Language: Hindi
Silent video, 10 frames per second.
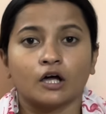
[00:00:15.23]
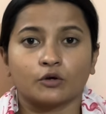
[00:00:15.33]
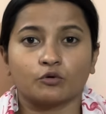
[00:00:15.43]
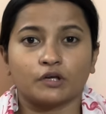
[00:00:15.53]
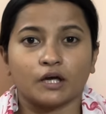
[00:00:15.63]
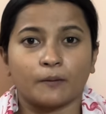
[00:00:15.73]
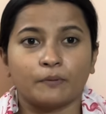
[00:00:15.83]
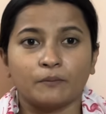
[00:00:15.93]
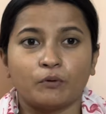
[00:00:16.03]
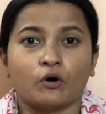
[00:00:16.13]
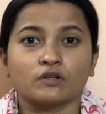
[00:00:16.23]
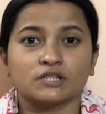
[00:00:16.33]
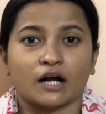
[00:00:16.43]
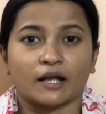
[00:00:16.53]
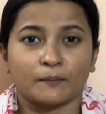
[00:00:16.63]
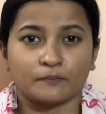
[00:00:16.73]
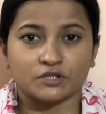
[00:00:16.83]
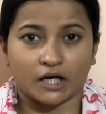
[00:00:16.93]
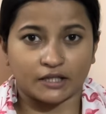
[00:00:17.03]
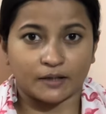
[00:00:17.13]
क्योंकि अभी बहुत ज़्यादा
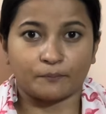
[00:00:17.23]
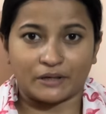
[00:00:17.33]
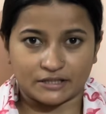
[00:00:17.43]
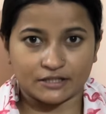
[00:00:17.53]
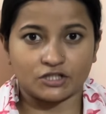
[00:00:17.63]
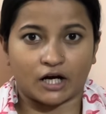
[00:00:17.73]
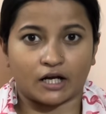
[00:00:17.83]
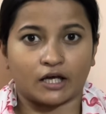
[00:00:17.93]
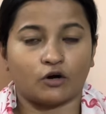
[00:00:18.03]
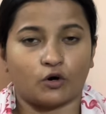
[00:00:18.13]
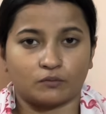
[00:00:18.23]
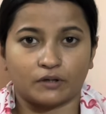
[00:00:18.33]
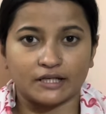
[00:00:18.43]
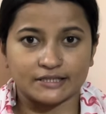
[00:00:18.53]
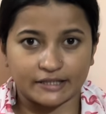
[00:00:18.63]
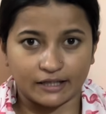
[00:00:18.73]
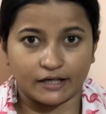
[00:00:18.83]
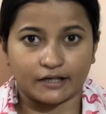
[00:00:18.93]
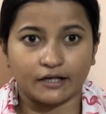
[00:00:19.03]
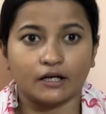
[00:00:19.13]
ज़्यादा मैसेज आ रहा है ऑन वेडिंग से
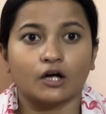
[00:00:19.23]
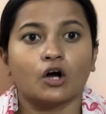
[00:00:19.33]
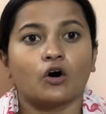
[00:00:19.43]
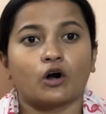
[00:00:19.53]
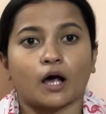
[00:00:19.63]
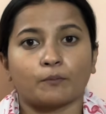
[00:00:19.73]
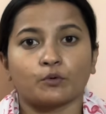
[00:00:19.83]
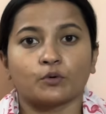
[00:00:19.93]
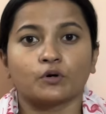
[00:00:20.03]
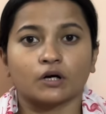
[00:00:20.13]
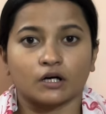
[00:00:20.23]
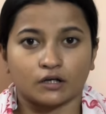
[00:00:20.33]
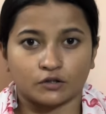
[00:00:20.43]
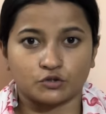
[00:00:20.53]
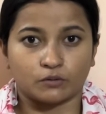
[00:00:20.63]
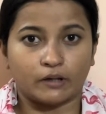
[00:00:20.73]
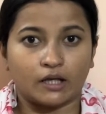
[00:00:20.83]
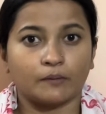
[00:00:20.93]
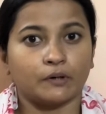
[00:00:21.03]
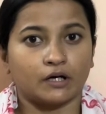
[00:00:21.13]
रिलेटेड और आप लोग का जो
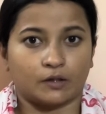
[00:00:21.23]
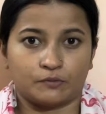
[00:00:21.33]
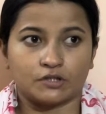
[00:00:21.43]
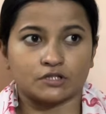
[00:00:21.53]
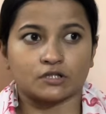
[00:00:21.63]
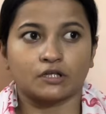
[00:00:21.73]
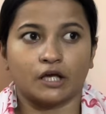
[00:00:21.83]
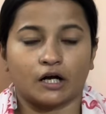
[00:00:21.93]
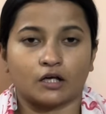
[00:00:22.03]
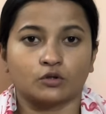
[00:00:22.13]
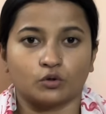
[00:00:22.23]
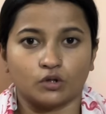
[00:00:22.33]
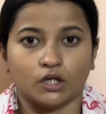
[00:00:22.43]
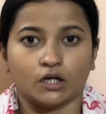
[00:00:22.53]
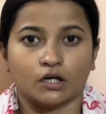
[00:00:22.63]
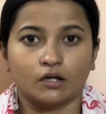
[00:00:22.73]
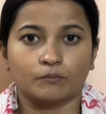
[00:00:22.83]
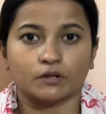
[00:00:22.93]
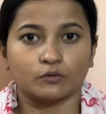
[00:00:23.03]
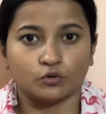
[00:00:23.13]
मैंने अभी कमेंट्स देखा दो दिन का
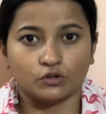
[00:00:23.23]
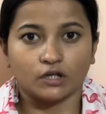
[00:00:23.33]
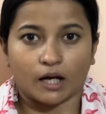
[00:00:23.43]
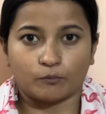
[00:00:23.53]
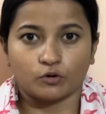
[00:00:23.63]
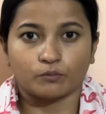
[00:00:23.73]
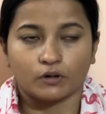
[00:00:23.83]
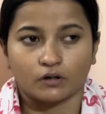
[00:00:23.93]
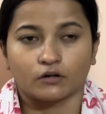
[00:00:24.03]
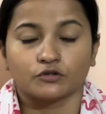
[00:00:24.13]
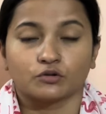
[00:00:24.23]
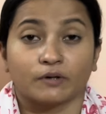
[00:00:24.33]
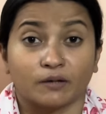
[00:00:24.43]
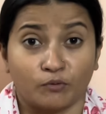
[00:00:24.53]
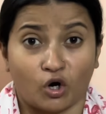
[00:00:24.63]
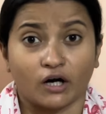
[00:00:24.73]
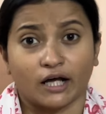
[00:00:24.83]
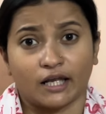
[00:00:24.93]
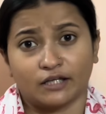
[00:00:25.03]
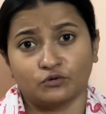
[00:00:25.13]
मतलब दो दिन आप लोग जो मैंने ब्लॉग
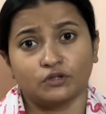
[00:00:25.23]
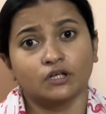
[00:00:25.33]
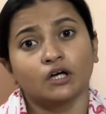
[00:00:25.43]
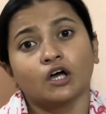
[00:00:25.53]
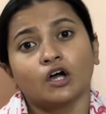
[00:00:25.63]
डाला है दो दिन